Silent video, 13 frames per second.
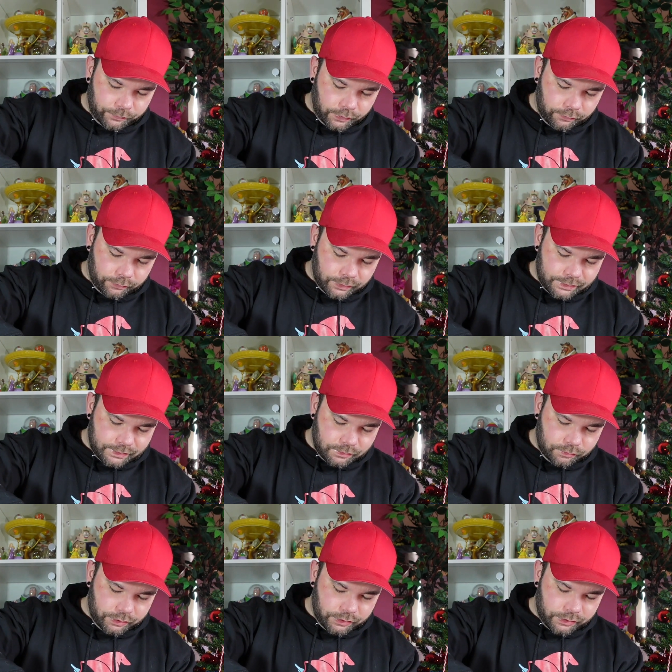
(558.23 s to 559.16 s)
Ich weiß jetzt
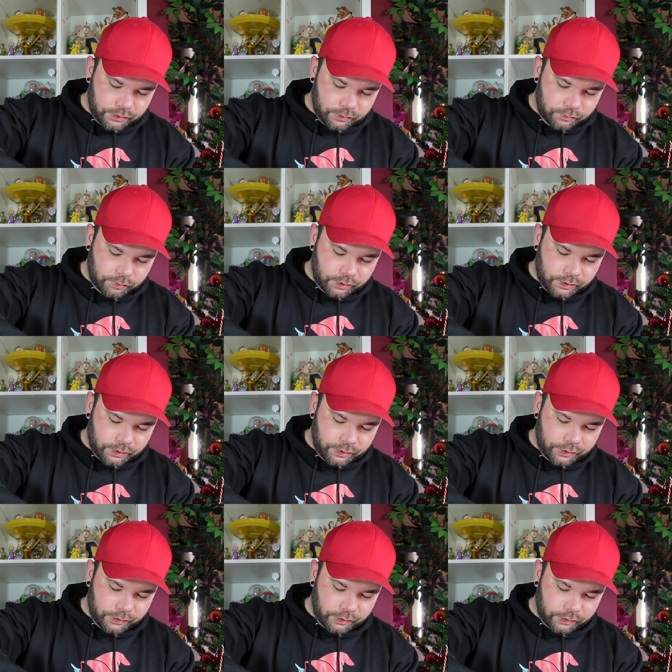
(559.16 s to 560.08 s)
nur nicht, nur gerade
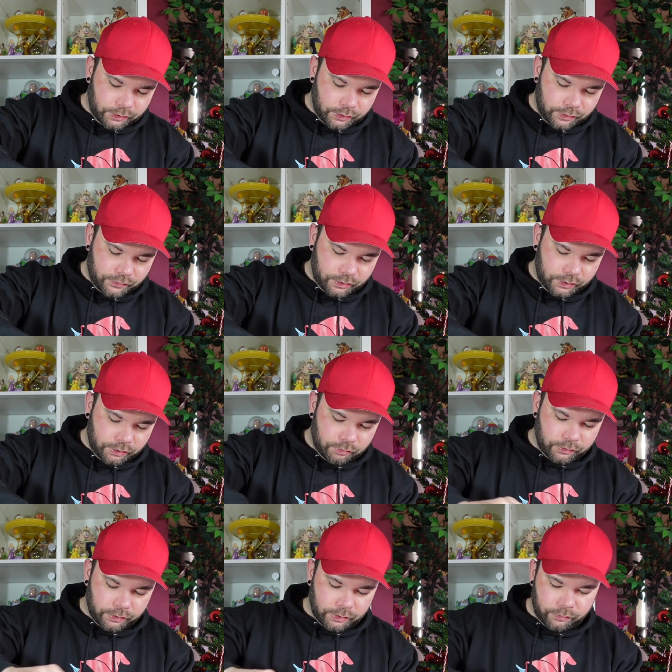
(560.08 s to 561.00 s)
nicht das
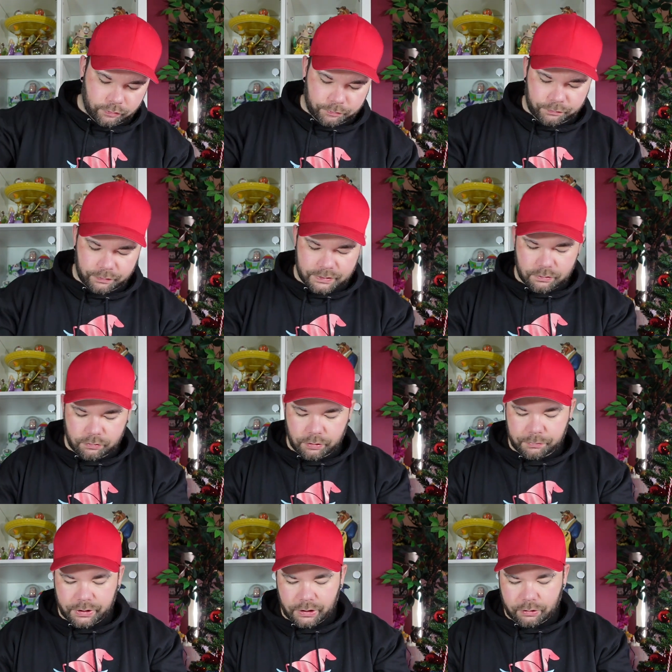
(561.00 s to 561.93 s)
genaue Datum. Ich weiß nur
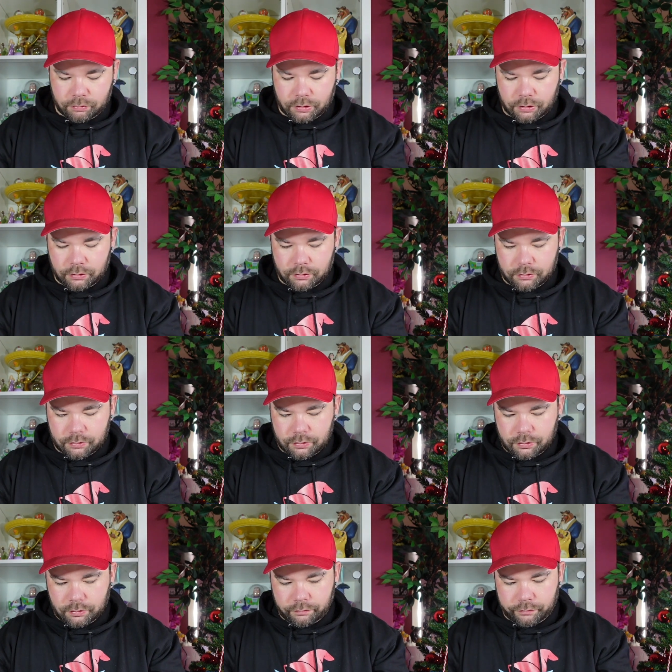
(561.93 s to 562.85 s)
im Januar,
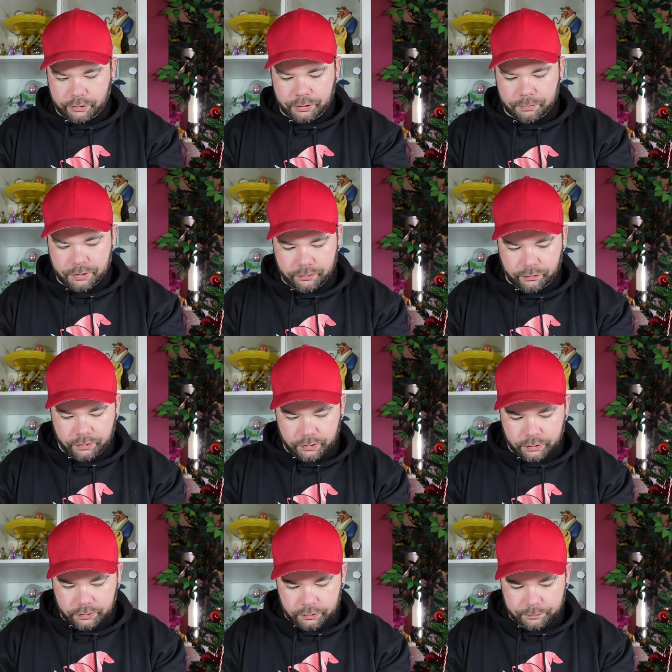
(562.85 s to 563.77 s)
wenn ich mich jetzt nicht
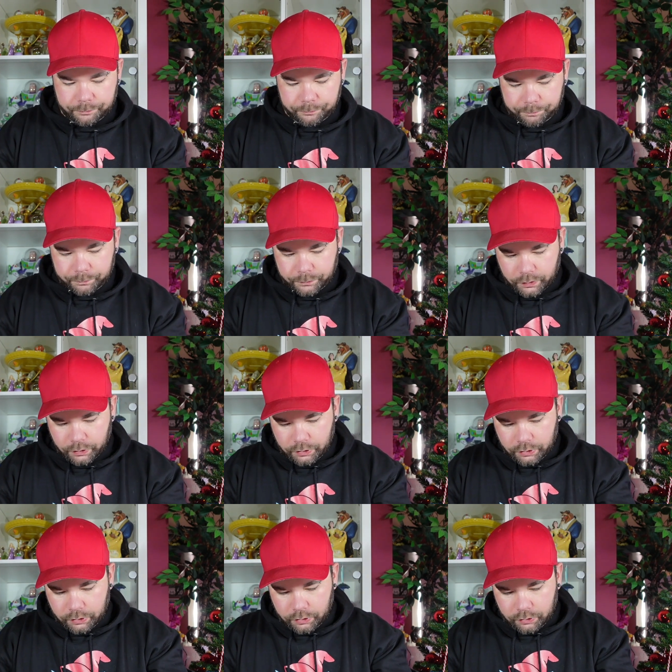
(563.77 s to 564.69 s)
irre.
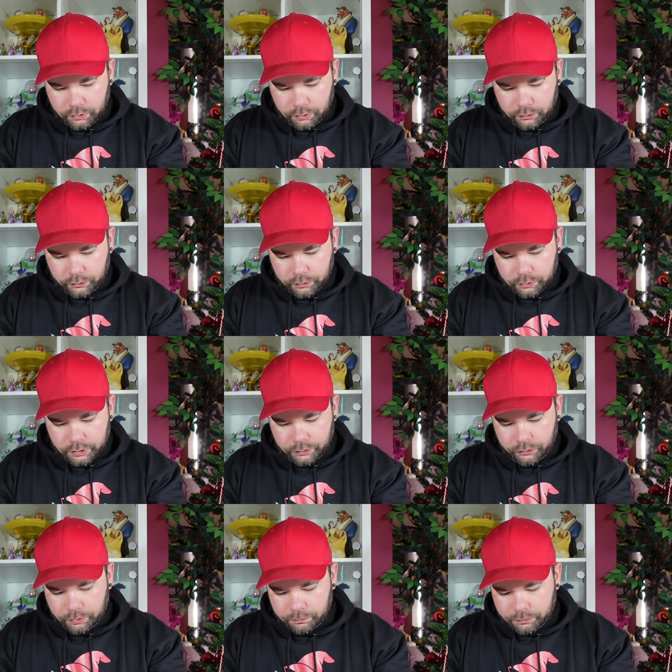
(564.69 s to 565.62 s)
So,
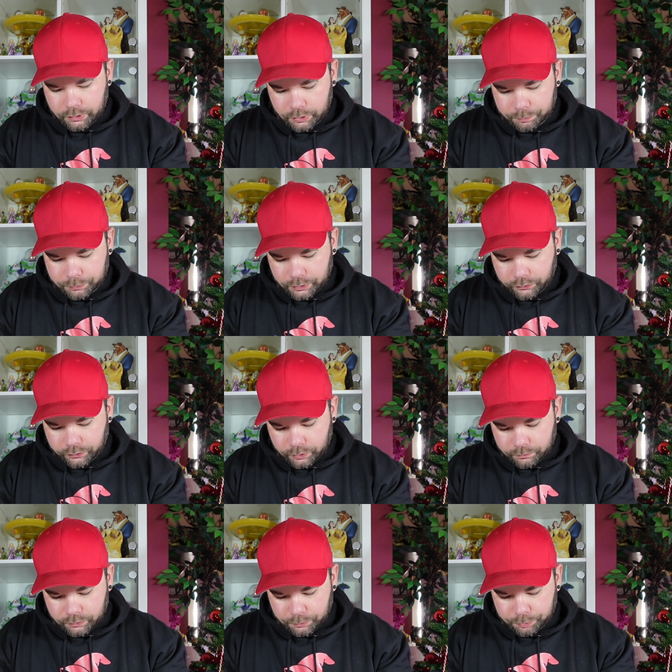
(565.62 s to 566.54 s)
das haben wir ab, das
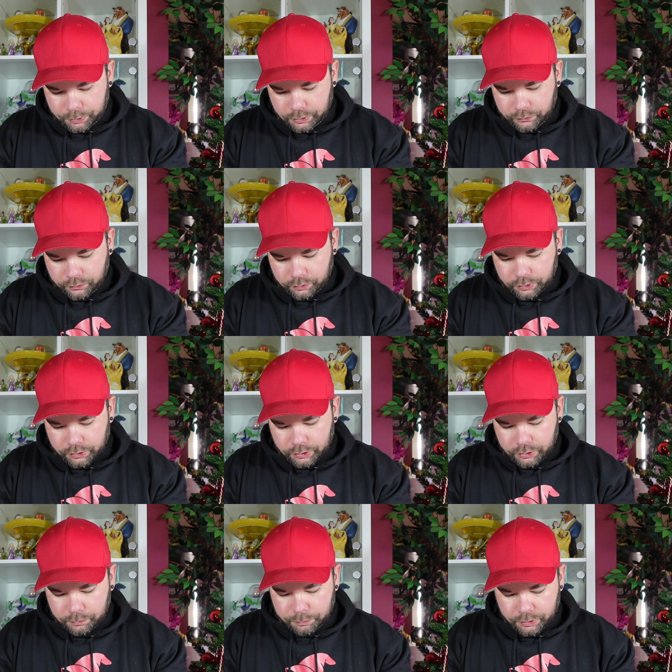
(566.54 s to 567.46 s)
haben wir ab. Hier sind
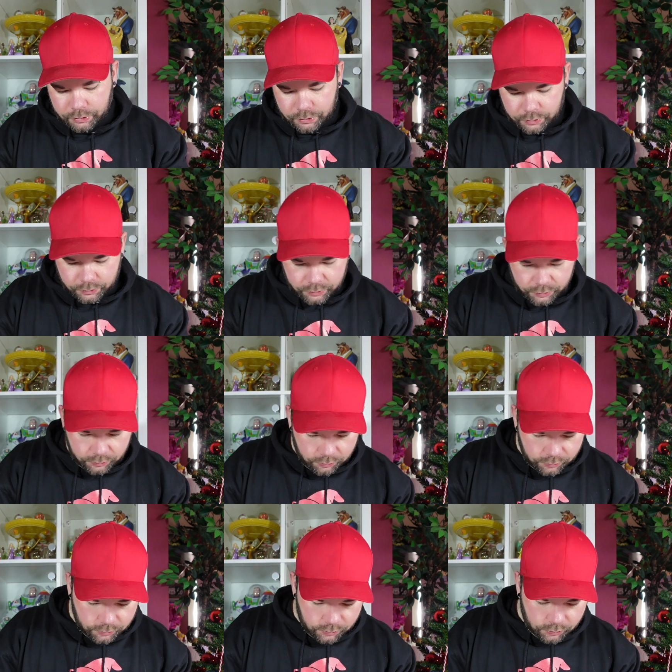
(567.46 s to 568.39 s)
keine Bänder dran.
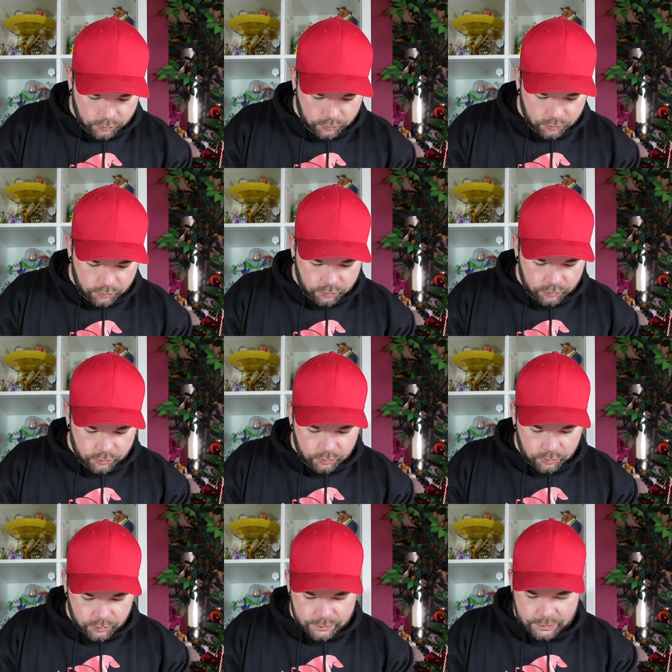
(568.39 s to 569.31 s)

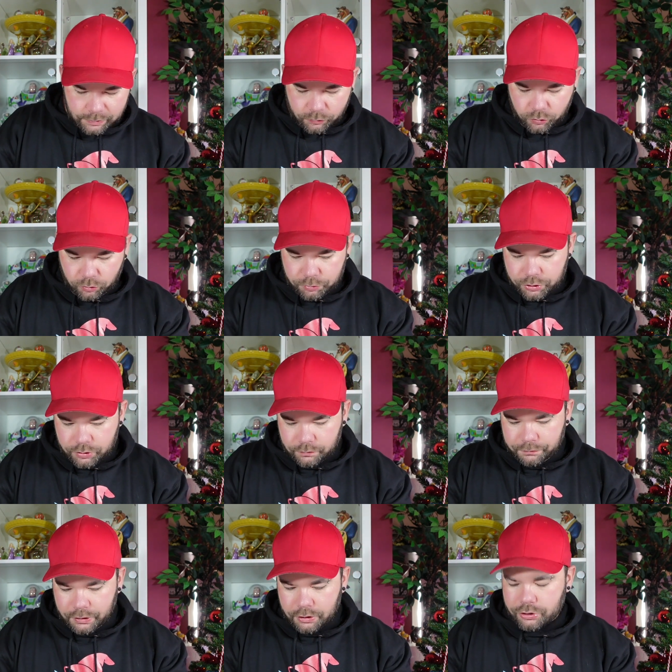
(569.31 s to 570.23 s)
An seinem komischen
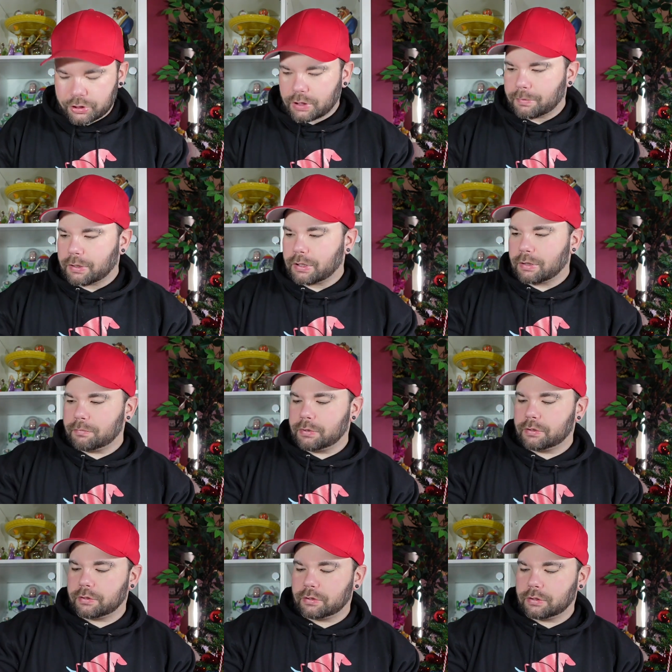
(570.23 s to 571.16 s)
Widerstabarm.
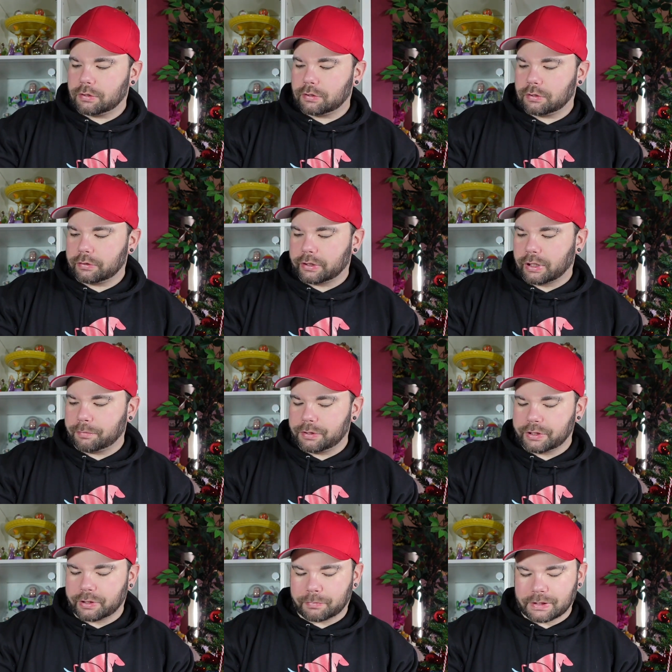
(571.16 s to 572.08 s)
Da bin
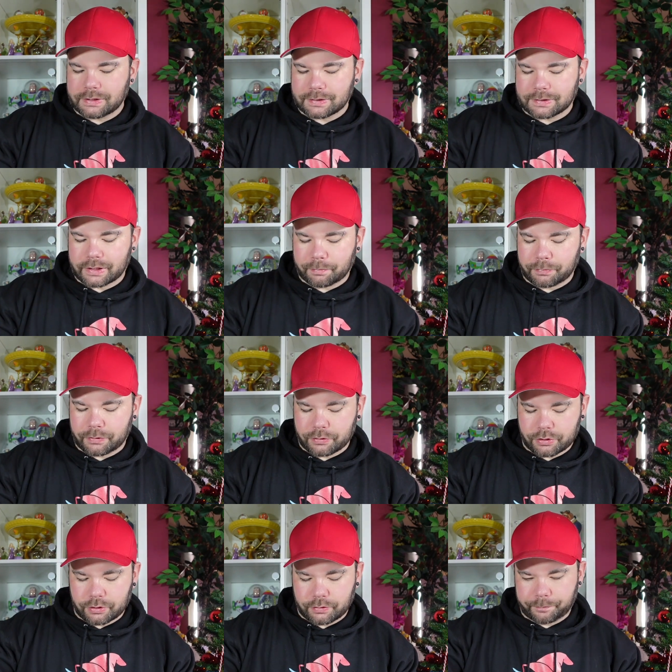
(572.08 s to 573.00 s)
ich am meisten skeptisch.